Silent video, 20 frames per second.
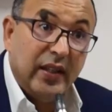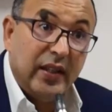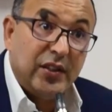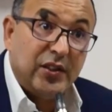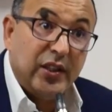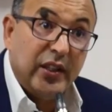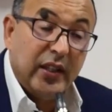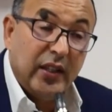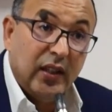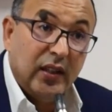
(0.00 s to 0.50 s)

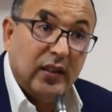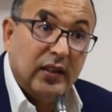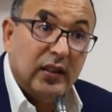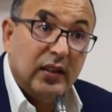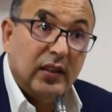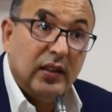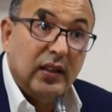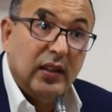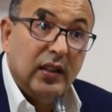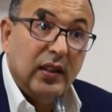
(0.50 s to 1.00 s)
تأشيرة
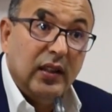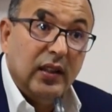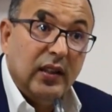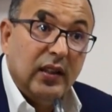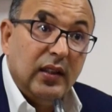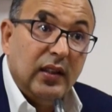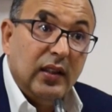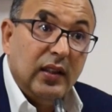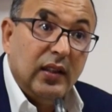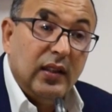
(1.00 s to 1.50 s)

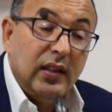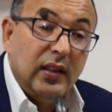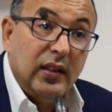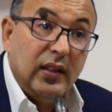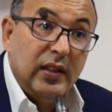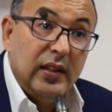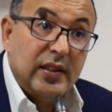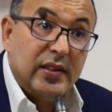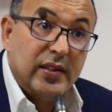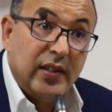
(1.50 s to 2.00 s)

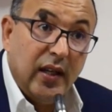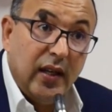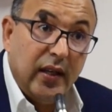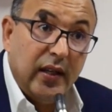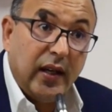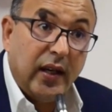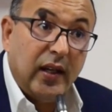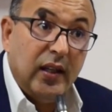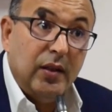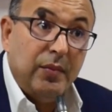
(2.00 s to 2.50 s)

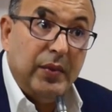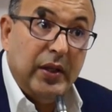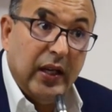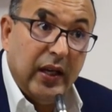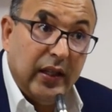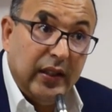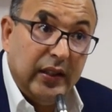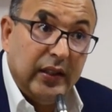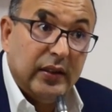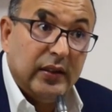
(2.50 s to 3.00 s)
للسائق
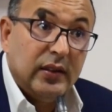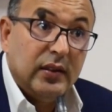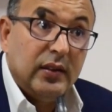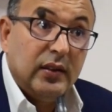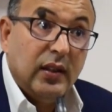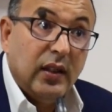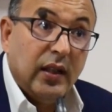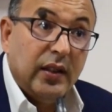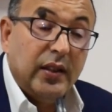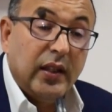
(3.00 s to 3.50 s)
المهني
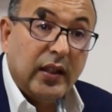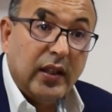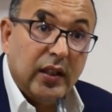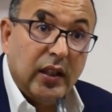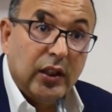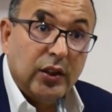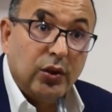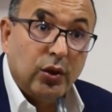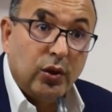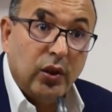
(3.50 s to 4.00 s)
هنا
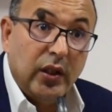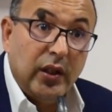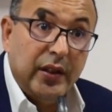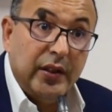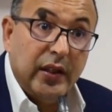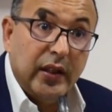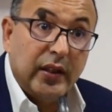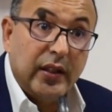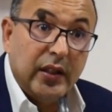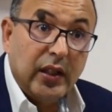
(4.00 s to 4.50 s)
كنهضروا
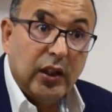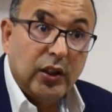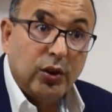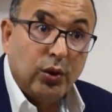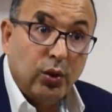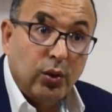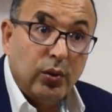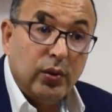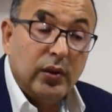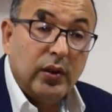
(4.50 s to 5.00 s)
هنا
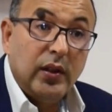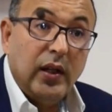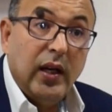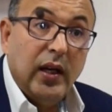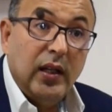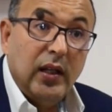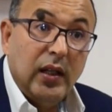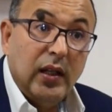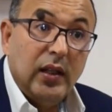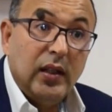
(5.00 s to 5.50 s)
كنهضروا
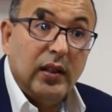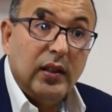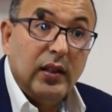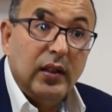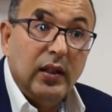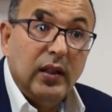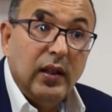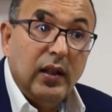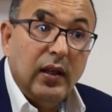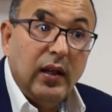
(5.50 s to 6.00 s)
على
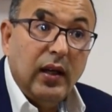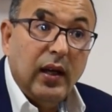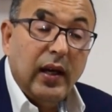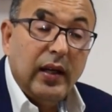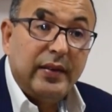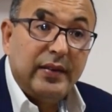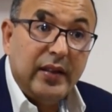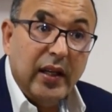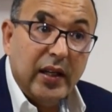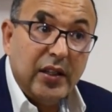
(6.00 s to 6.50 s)

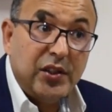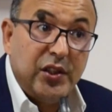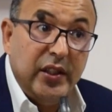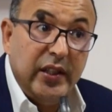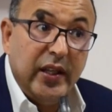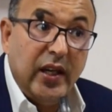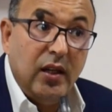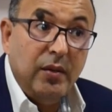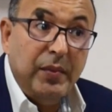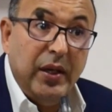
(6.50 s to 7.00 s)

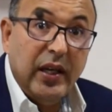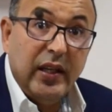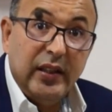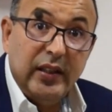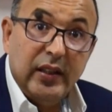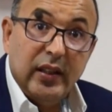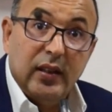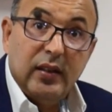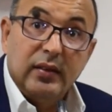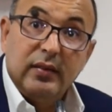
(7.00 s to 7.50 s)
التأشيرة
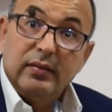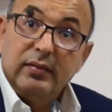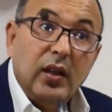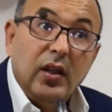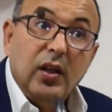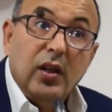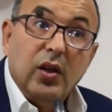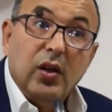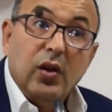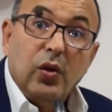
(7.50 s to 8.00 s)
المهنية
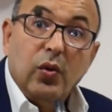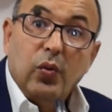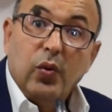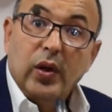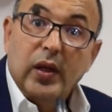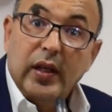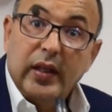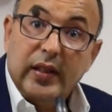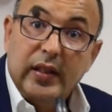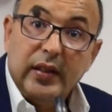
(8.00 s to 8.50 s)

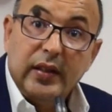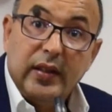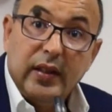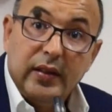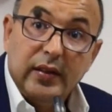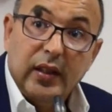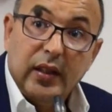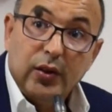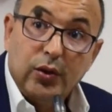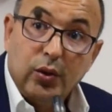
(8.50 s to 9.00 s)

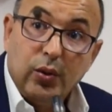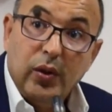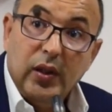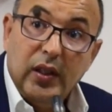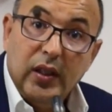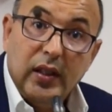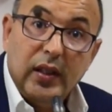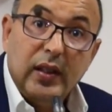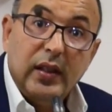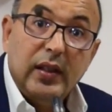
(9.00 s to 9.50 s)
مؤخرا
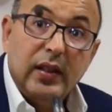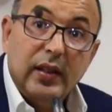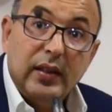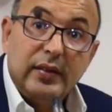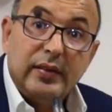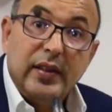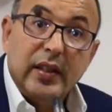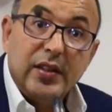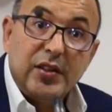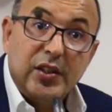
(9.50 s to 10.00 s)
آه،
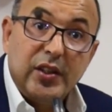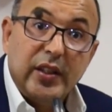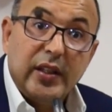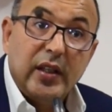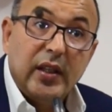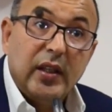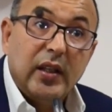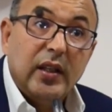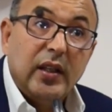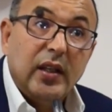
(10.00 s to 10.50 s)

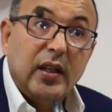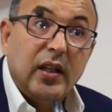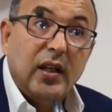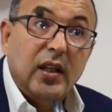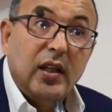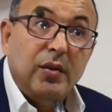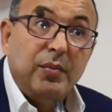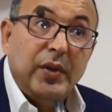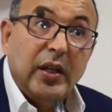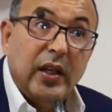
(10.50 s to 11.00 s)
تلقينا مجموعة
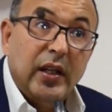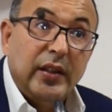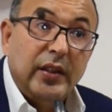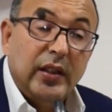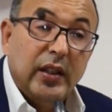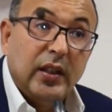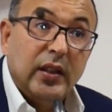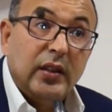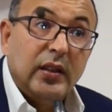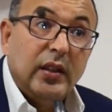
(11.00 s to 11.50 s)
من
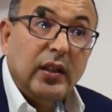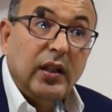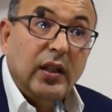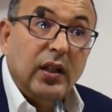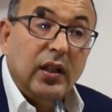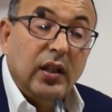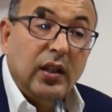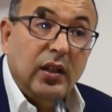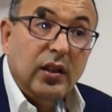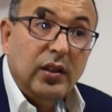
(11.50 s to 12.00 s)

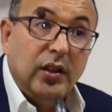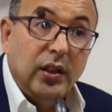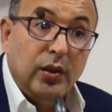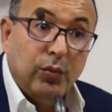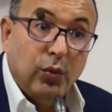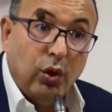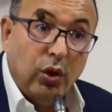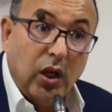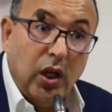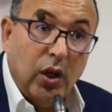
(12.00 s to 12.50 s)
الشكايات لدى
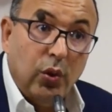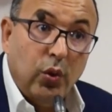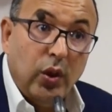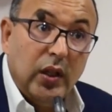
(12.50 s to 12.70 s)
المؤسسات